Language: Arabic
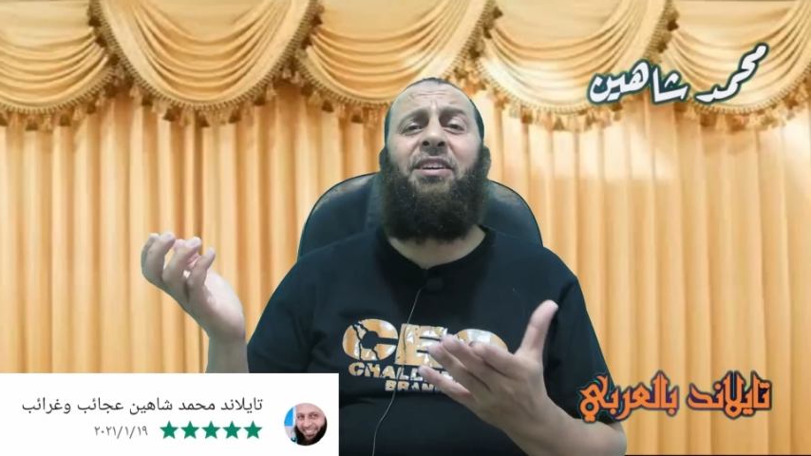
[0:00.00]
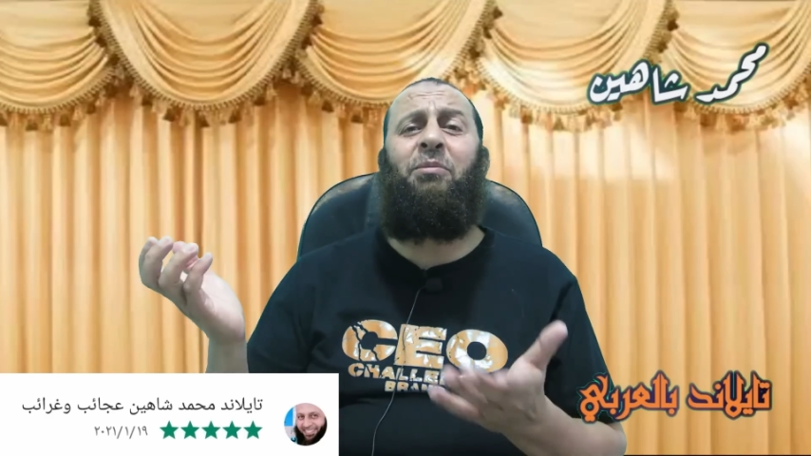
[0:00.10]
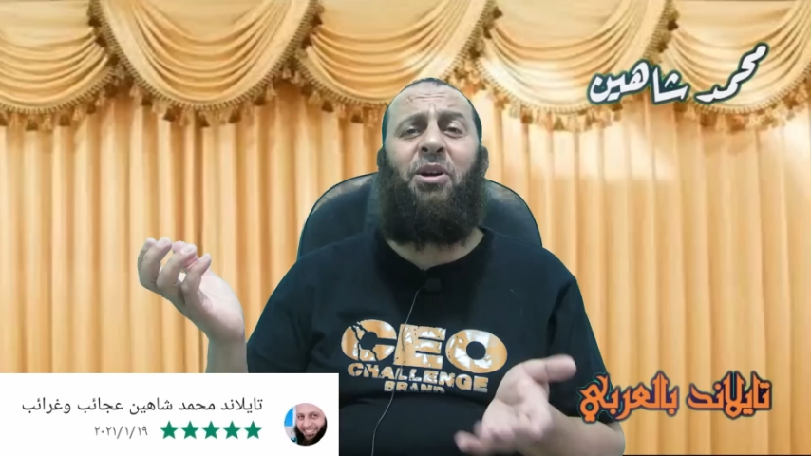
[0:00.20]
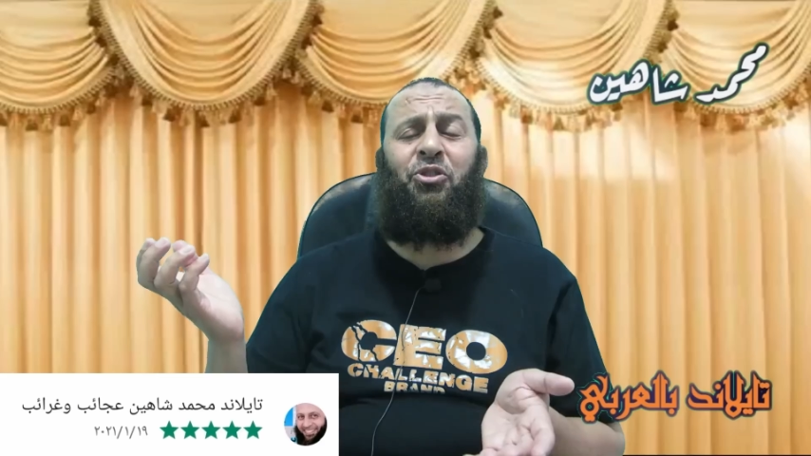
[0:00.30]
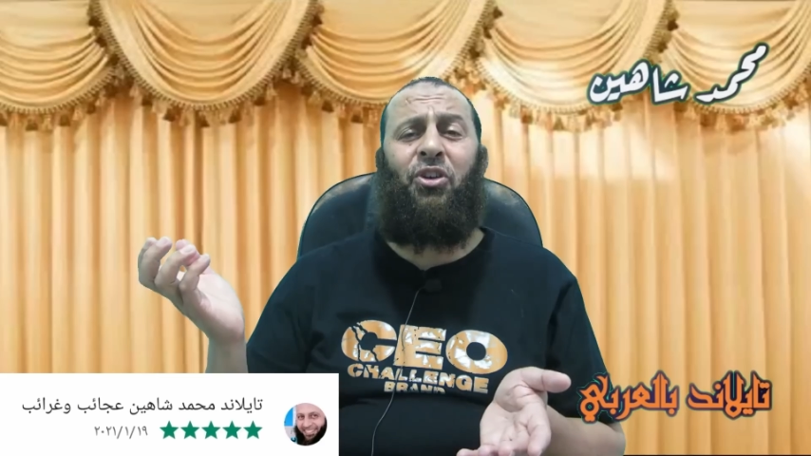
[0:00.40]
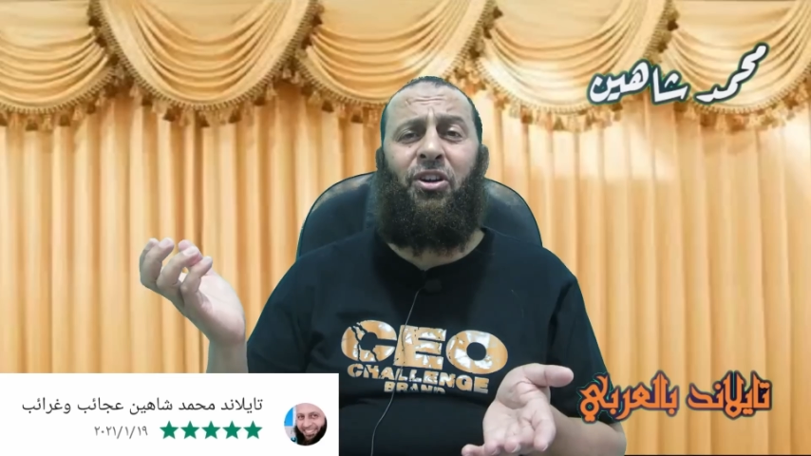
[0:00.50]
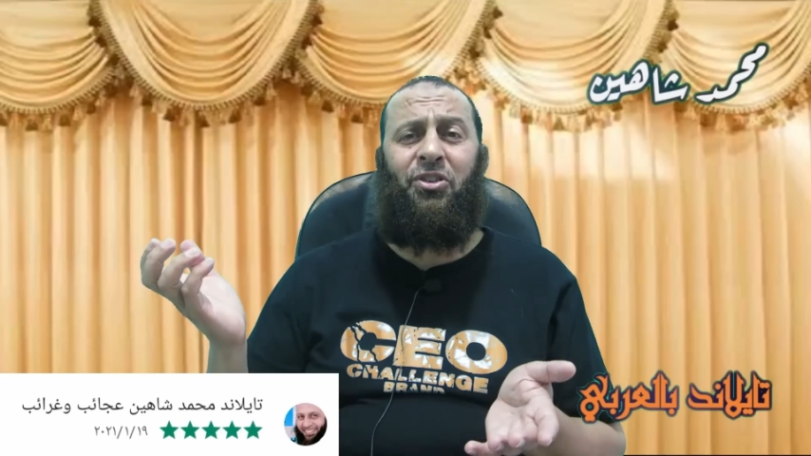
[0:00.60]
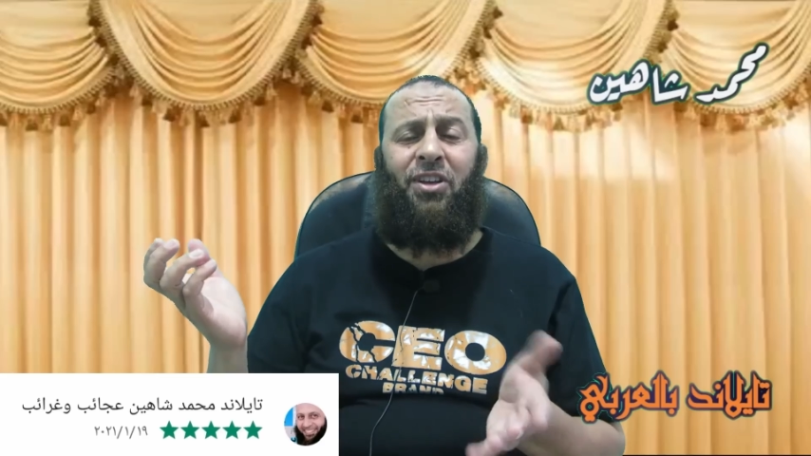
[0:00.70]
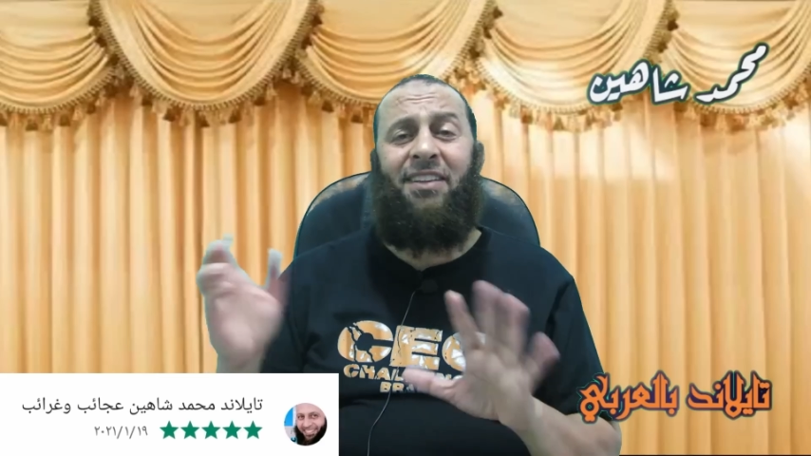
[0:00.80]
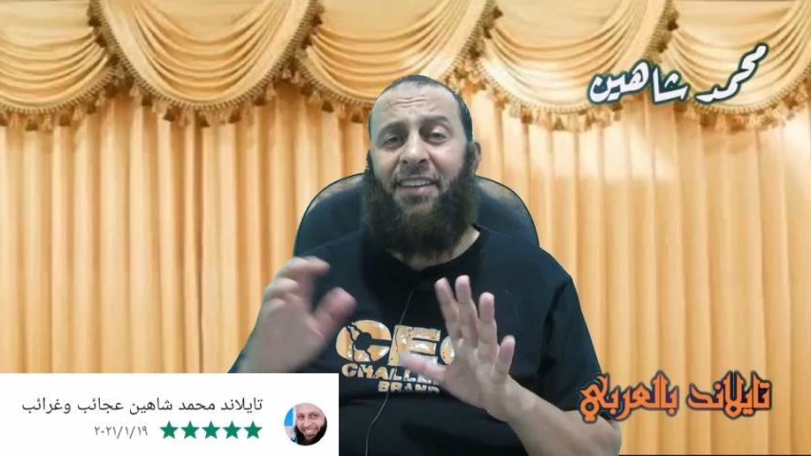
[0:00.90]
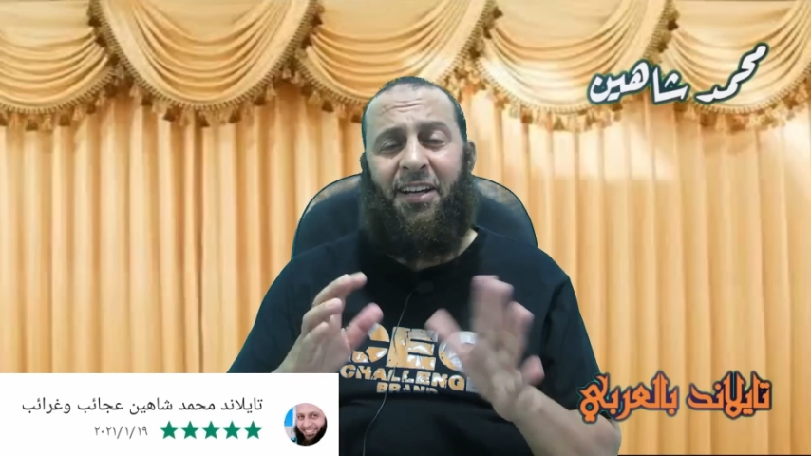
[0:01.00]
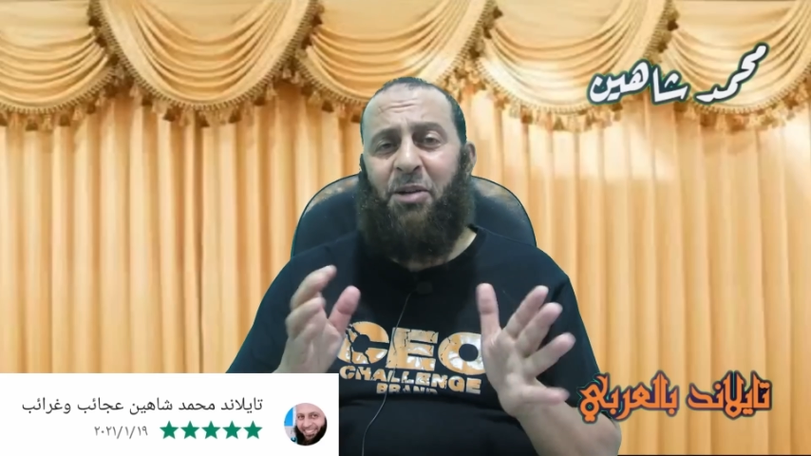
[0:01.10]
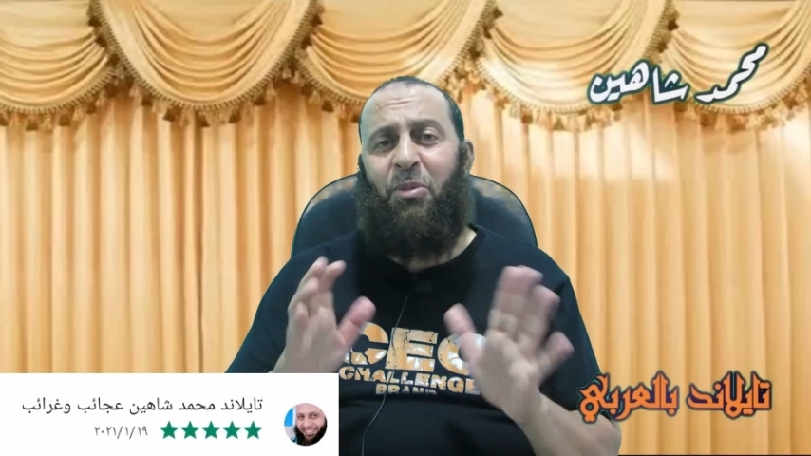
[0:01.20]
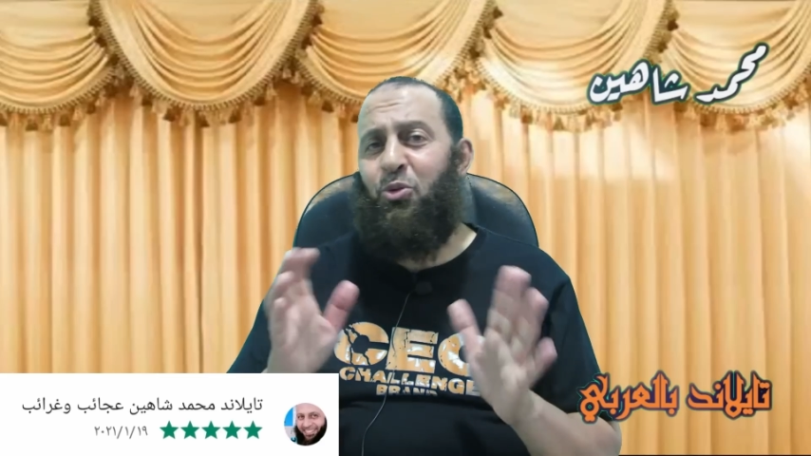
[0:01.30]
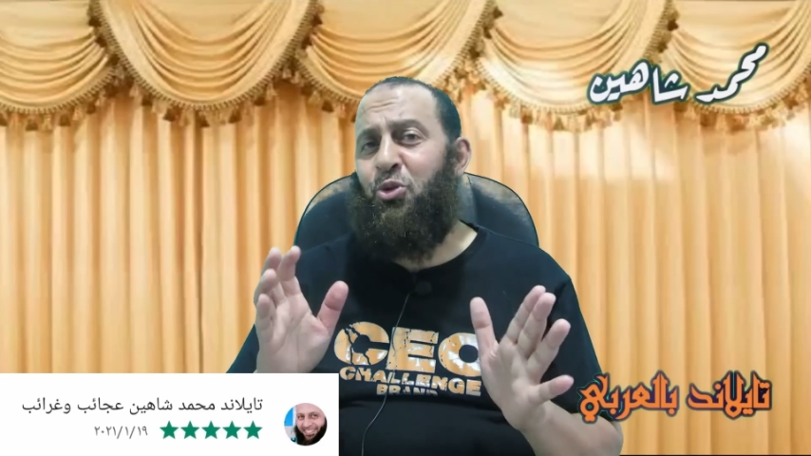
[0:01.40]
المطاط هذا
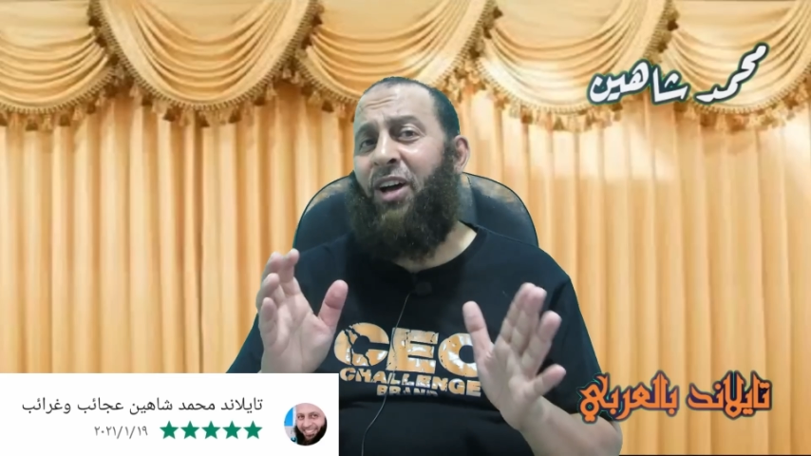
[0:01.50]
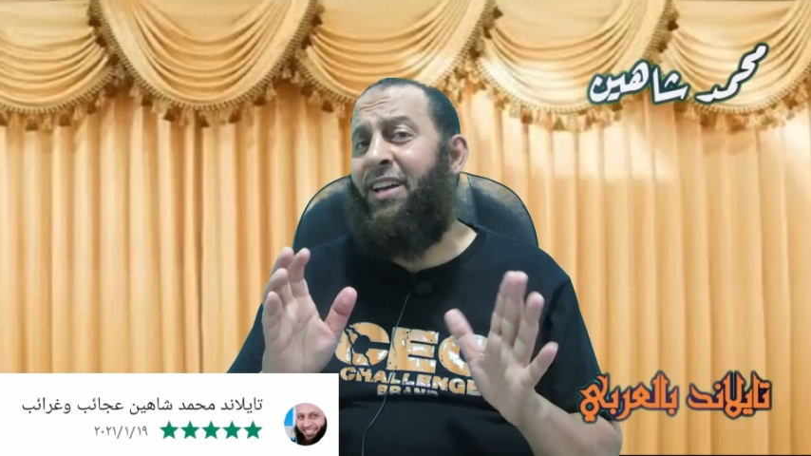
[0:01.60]
غير موجود